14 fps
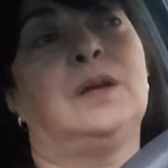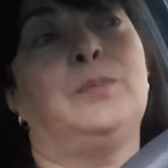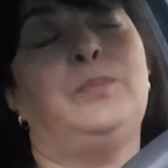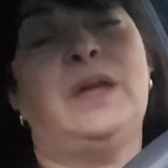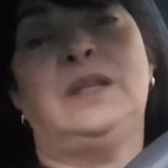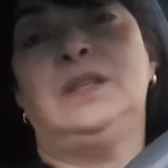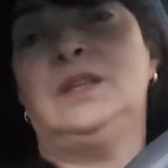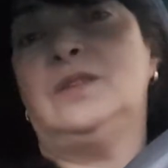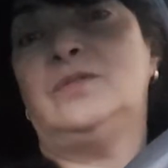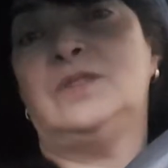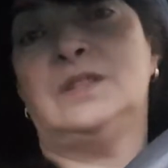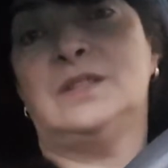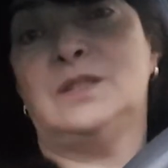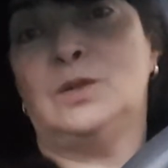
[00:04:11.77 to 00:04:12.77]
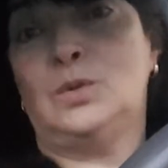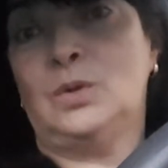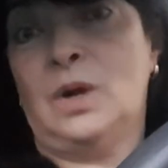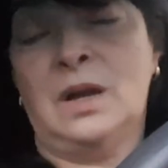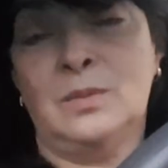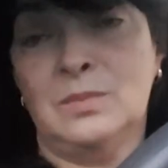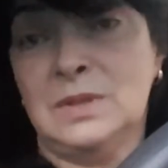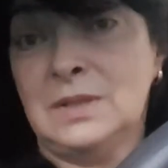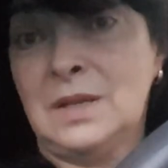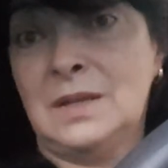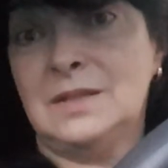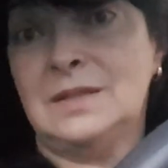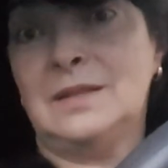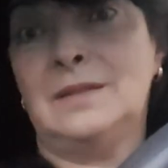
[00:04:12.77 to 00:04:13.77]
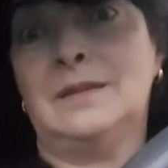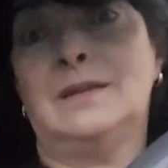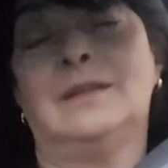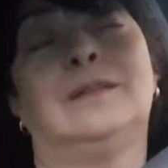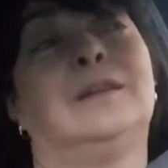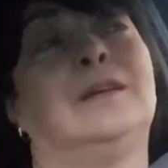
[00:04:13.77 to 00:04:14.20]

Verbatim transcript: 5 дней в неделю обязательно.